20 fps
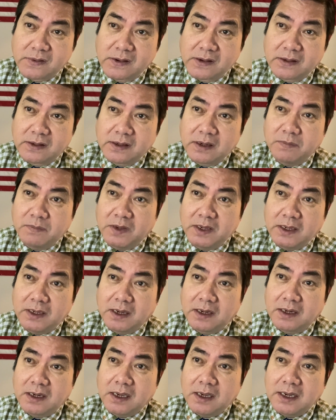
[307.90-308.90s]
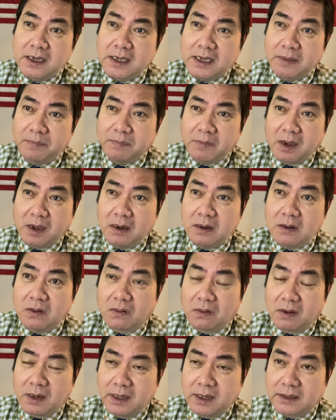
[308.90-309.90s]
Nên bây giờ nâng cấp Ấn
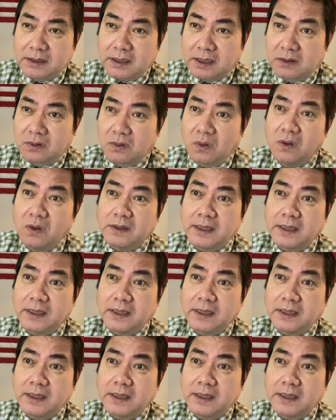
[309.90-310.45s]
Độ lên thành đối